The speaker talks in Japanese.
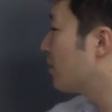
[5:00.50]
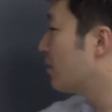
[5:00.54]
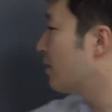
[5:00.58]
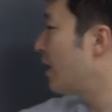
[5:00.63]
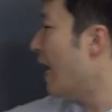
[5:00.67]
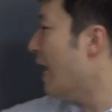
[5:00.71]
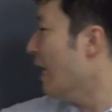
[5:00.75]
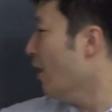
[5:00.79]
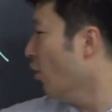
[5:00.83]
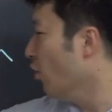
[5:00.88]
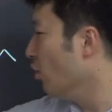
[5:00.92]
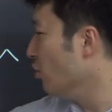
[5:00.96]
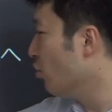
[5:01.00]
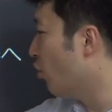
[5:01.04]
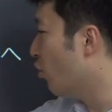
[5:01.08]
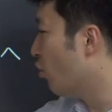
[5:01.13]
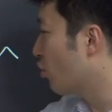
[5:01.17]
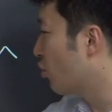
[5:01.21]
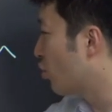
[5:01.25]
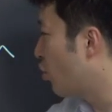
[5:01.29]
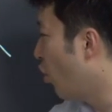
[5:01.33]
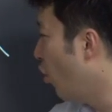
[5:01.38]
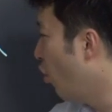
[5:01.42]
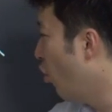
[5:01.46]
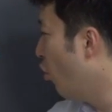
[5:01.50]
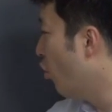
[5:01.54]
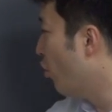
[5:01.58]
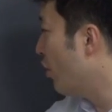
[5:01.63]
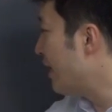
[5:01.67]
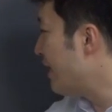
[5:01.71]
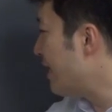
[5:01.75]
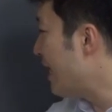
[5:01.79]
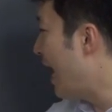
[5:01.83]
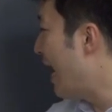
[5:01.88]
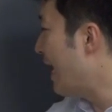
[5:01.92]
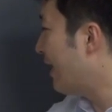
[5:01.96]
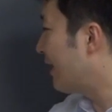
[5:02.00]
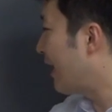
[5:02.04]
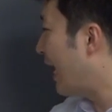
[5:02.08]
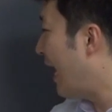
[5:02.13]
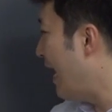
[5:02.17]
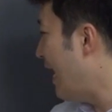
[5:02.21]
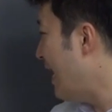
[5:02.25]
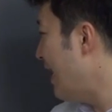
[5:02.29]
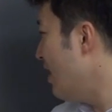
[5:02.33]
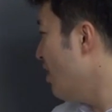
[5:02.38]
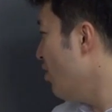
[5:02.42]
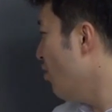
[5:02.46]
テロの脅威や
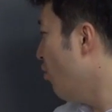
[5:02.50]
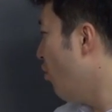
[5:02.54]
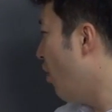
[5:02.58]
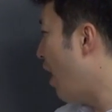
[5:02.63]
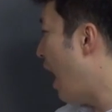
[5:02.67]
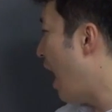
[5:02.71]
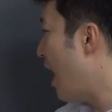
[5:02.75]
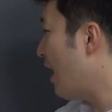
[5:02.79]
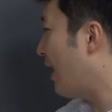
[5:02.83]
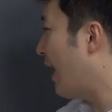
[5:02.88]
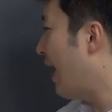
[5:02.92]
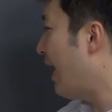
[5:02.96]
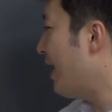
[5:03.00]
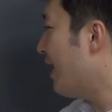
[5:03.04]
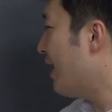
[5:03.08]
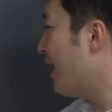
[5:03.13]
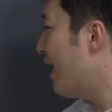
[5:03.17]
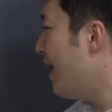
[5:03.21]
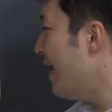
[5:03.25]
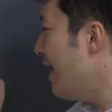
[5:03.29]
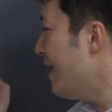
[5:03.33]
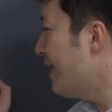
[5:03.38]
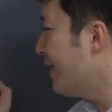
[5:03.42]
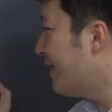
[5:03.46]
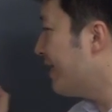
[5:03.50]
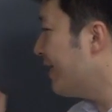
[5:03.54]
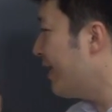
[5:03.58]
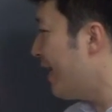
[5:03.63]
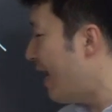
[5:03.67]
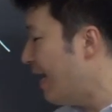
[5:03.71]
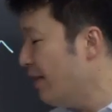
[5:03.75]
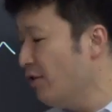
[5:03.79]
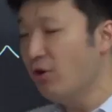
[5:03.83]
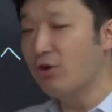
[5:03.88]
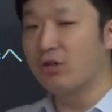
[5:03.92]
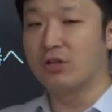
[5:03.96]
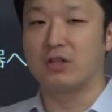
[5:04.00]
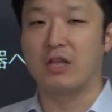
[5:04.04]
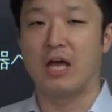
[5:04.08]
大量破壊兵器への